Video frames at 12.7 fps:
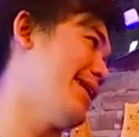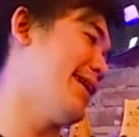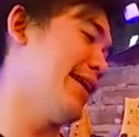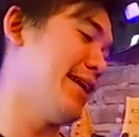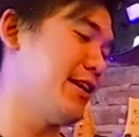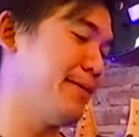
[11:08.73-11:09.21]

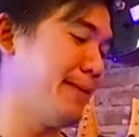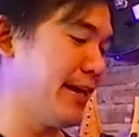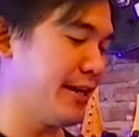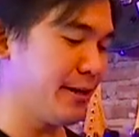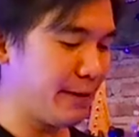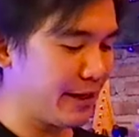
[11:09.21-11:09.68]
lah ya di
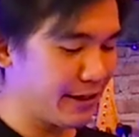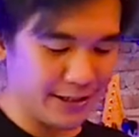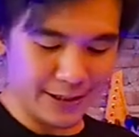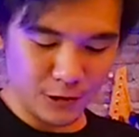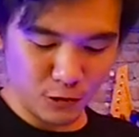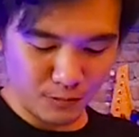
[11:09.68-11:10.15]

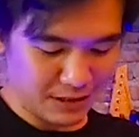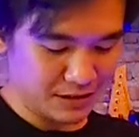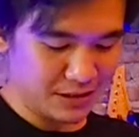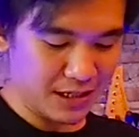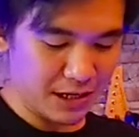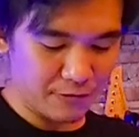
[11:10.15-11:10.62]
bending-bending gitu
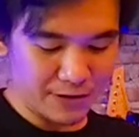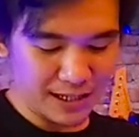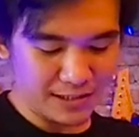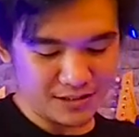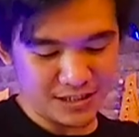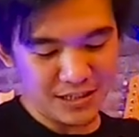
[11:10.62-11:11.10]
masih nggak
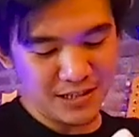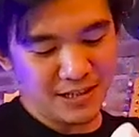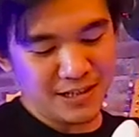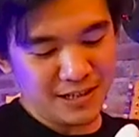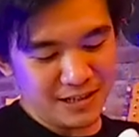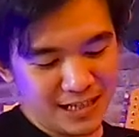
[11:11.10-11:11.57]
fals
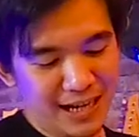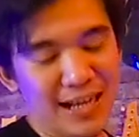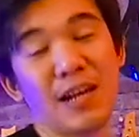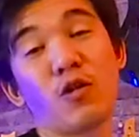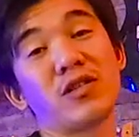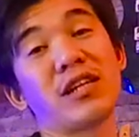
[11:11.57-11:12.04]
ya
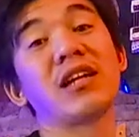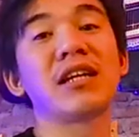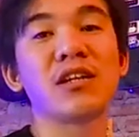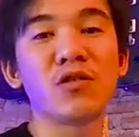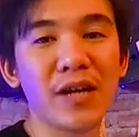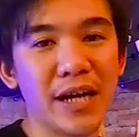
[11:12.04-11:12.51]
karena gue
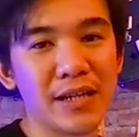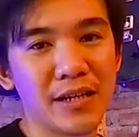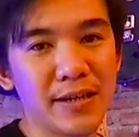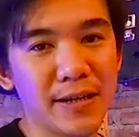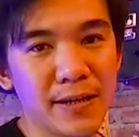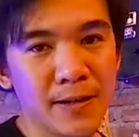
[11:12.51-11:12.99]
setting juga ya
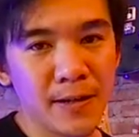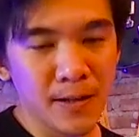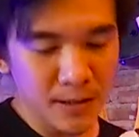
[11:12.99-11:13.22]
tadi ya